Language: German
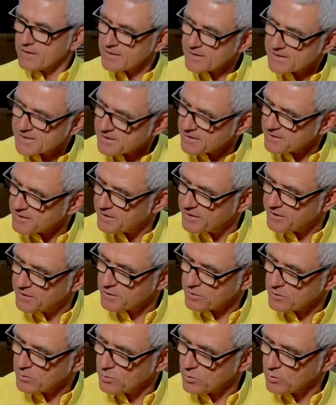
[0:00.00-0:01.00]
sind
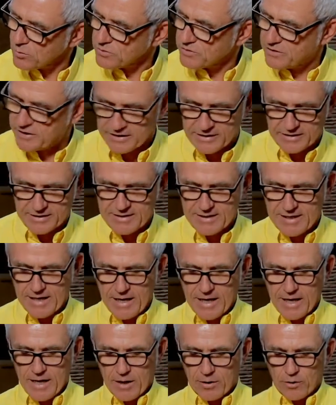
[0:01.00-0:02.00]
hier und hier,
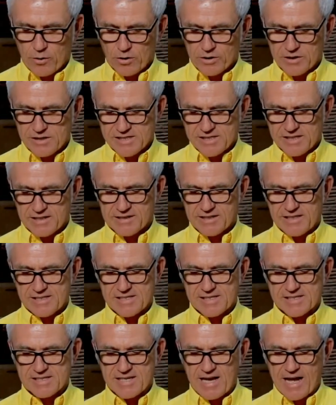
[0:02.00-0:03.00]
können Sie
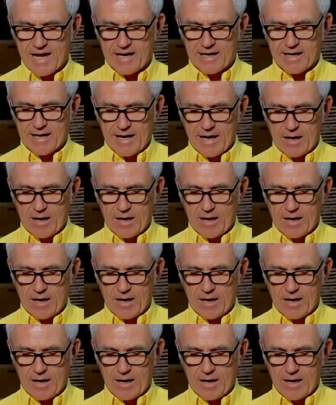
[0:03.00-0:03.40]
dieses Teil